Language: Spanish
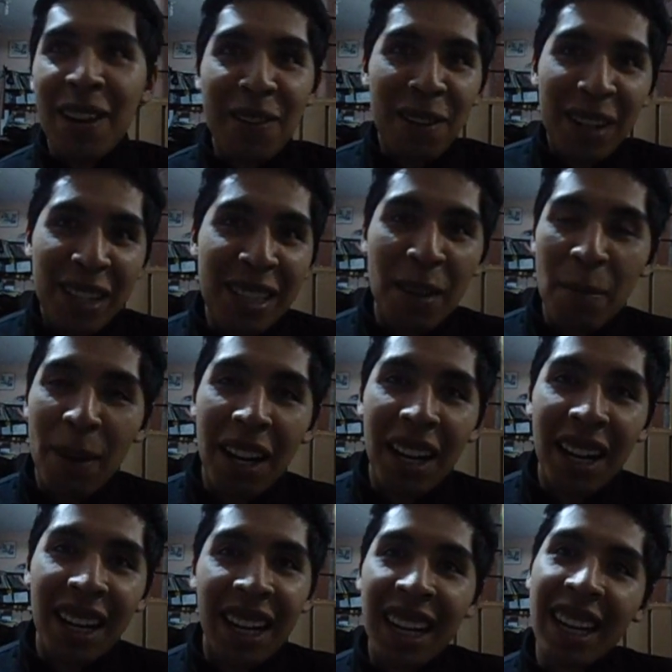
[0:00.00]
llama El
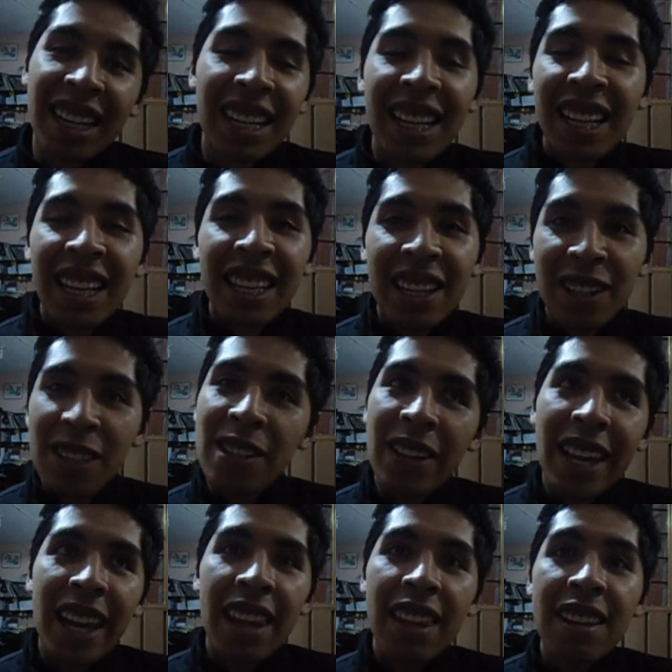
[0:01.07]
Yo
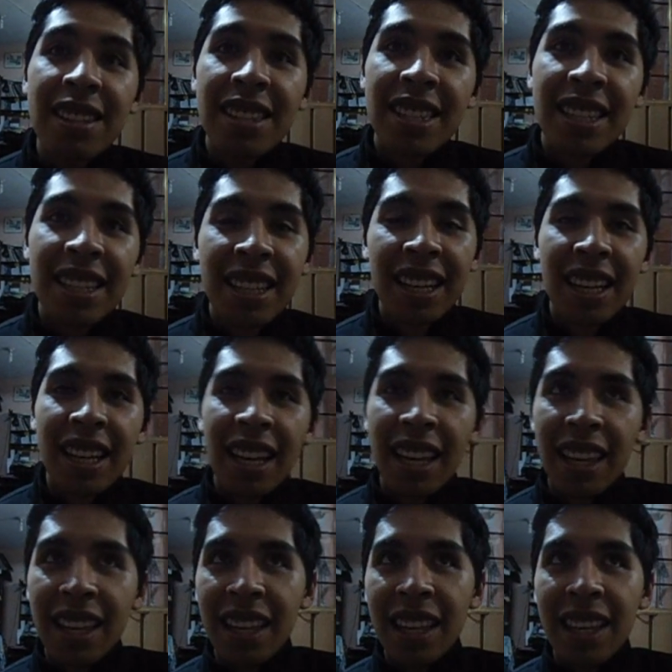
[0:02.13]
soy
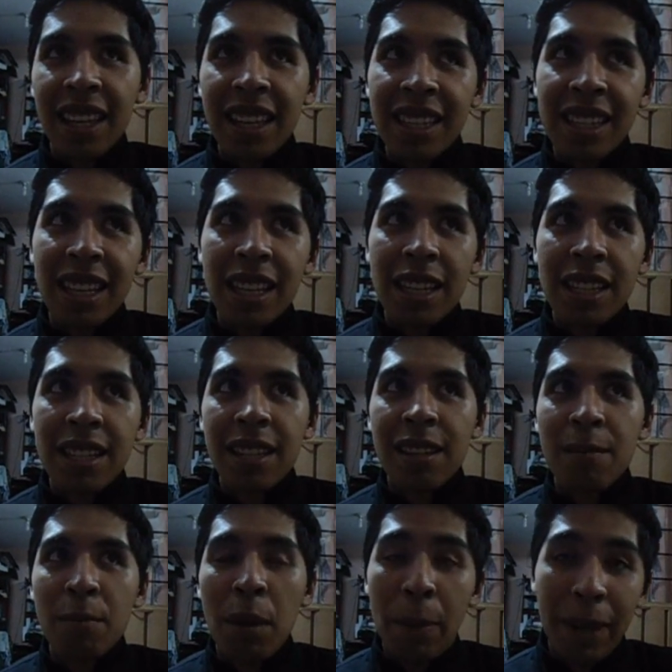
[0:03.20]
y esta es
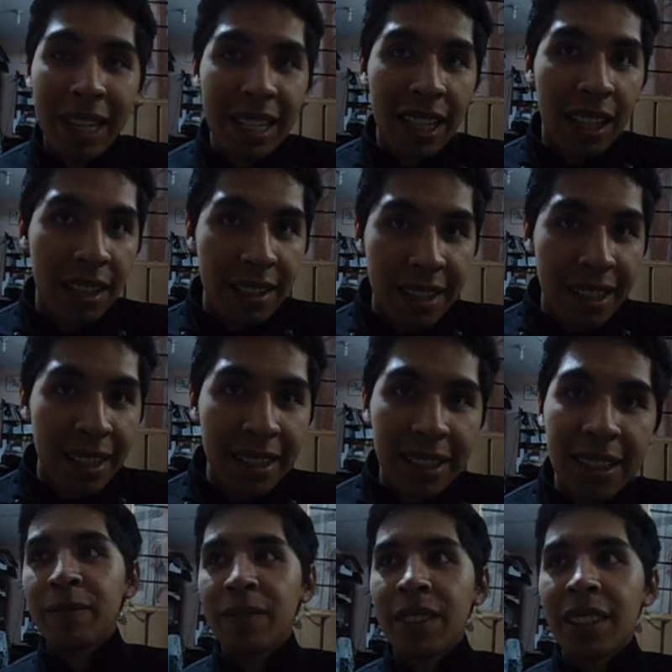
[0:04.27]
mi presentación.
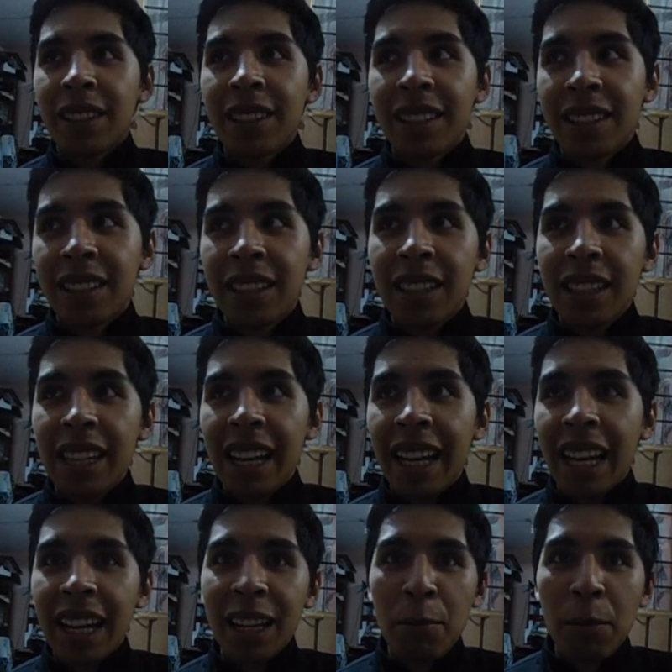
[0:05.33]

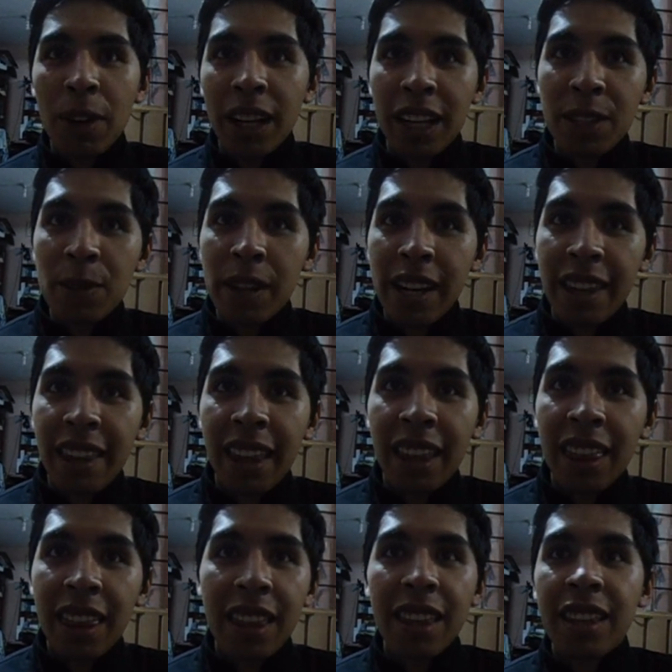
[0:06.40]
Llegué aquí por casualidad.
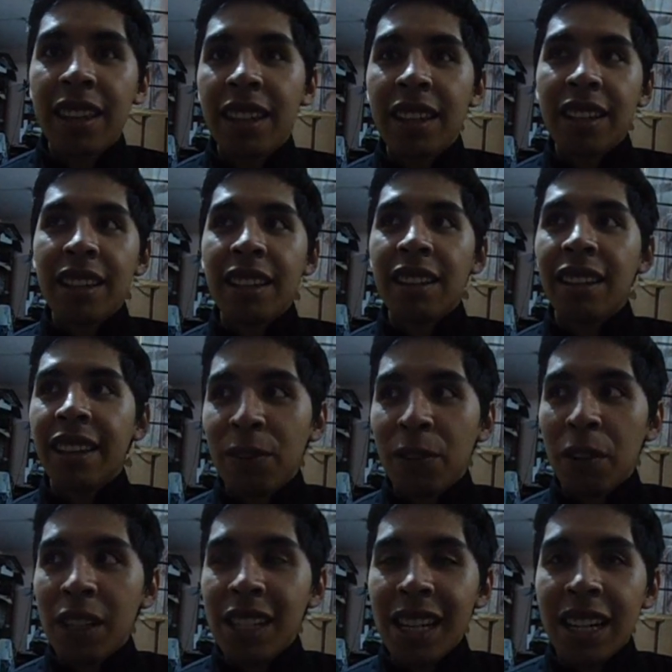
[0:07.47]

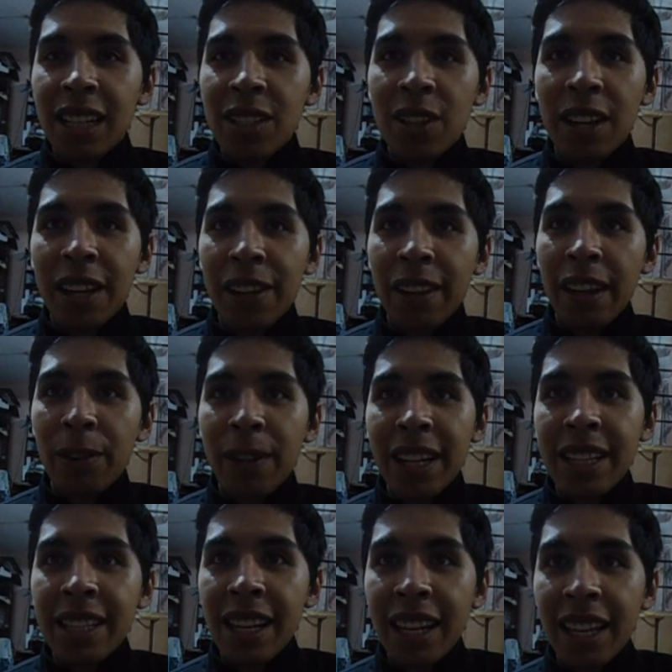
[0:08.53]
Fui seleccionado de
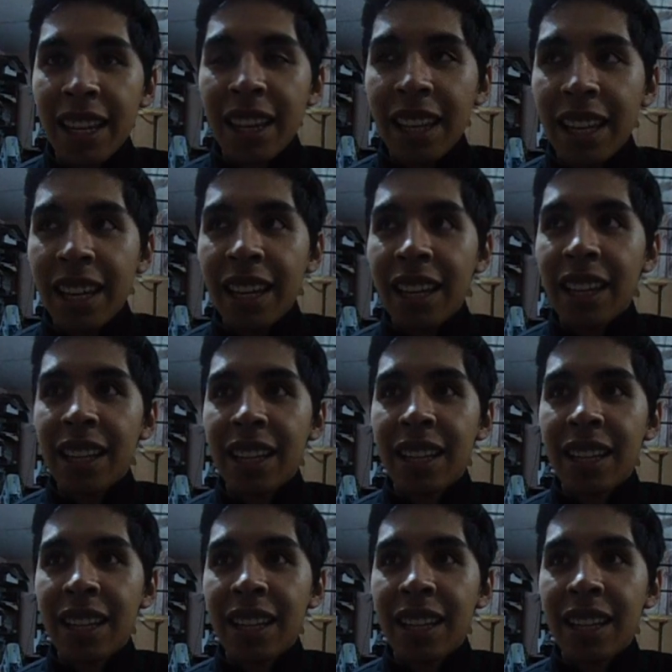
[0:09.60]
una serie de